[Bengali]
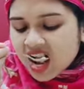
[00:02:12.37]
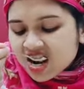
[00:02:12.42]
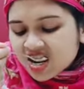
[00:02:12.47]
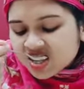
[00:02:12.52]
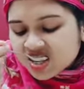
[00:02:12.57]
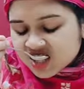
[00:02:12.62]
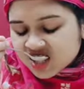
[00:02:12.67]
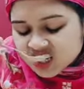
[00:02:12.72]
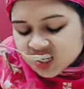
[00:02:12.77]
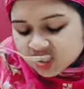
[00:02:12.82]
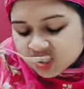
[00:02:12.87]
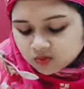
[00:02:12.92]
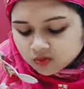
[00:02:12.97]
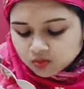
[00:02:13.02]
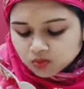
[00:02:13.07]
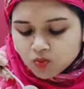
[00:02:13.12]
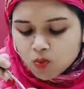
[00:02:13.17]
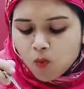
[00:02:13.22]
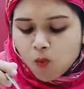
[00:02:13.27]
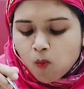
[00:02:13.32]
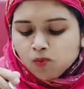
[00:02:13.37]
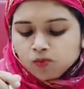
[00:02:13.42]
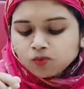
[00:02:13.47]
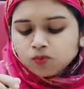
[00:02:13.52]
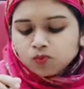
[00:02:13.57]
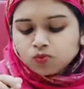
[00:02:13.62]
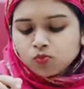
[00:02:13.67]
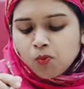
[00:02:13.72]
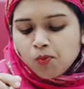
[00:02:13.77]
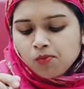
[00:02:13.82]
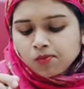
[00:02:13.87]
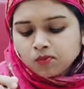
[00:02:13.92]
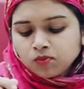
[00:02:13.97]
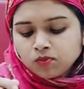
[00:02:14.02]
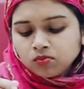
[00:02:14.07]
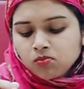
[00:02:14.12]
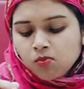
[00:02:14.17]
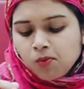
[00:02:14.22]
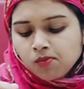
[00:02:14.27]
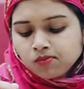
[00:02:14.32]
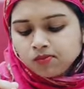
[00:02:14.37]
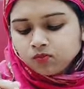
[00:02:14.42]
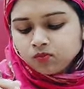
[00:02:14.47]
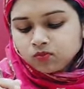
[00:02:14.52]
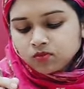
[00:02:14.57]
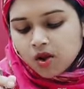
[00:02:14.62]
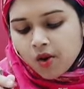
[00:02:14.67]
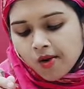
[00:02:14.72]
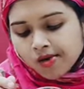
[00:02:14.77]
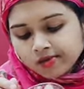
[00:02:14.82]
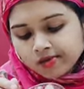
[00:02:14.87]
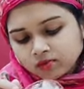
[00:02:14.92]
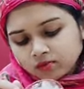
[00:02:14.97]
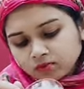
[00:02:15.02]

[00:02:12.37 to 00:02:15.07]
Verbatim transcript: তো প্রায় শেষ হয়ে গেছে কিন্তু এই যে তলে